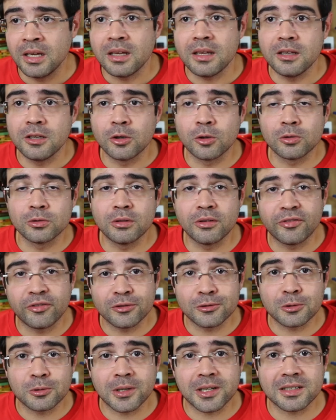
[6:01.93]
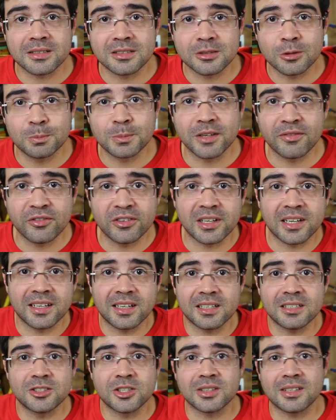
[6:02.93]
e eu, do fundo do coração, prefiro
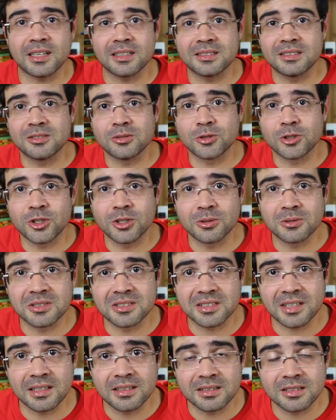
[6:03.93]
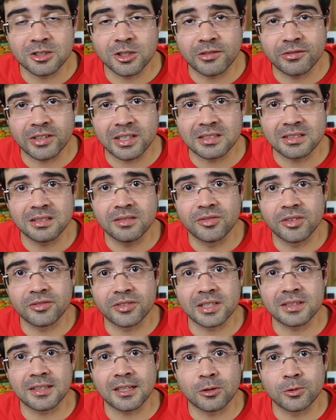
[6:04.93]
acreditar que se o Chico Sainz estivesse
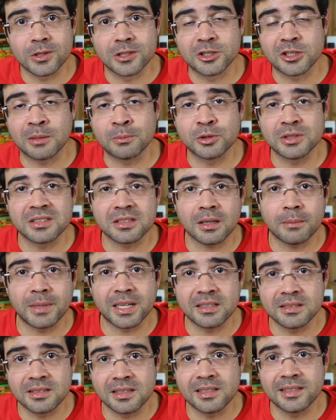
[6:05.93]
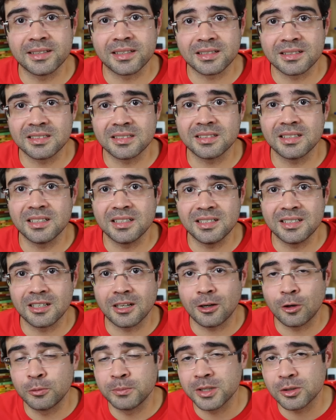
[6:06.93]
vivo até hoje, a música brasileira
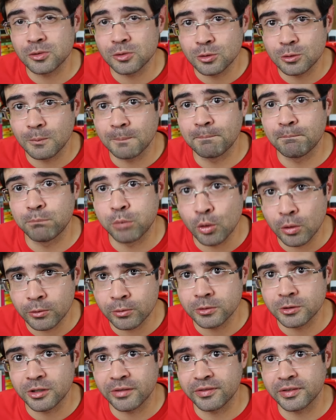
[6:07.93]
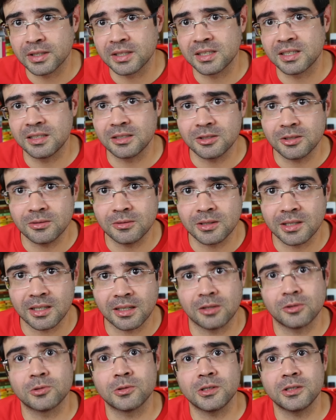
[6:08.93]
seria ao menos um pouco diferente do
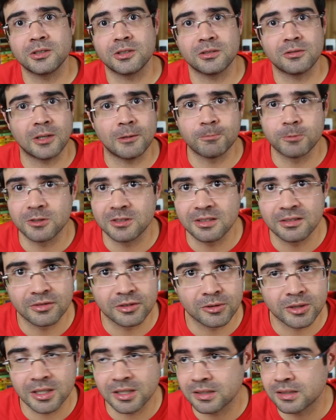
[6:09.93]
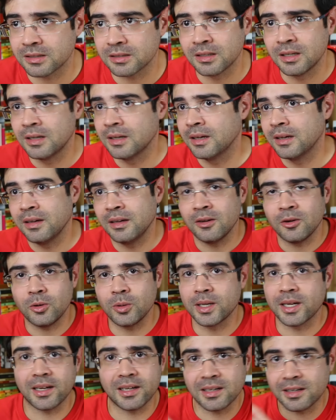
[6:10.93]
que é hoje. Não é possível que
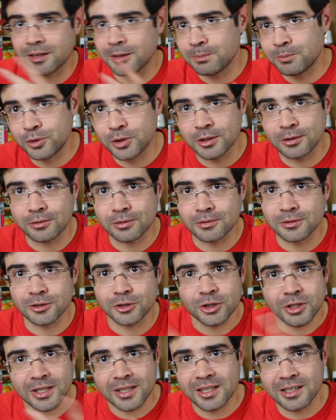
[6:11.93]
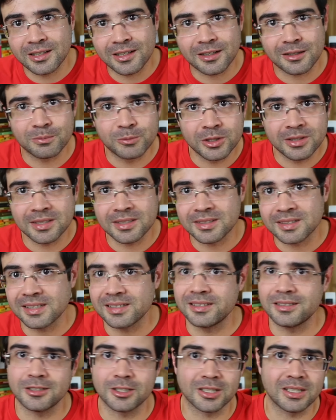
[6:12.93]
o cara era muito gênio, era muito
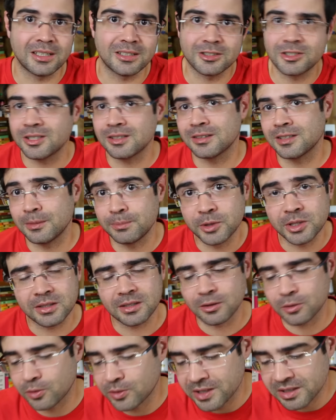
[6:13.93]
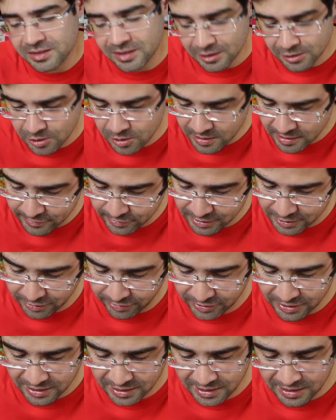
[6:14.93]
inteligente, ia ter muita coisa nova,
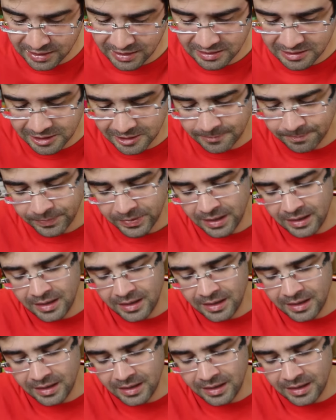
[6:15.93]
diferente.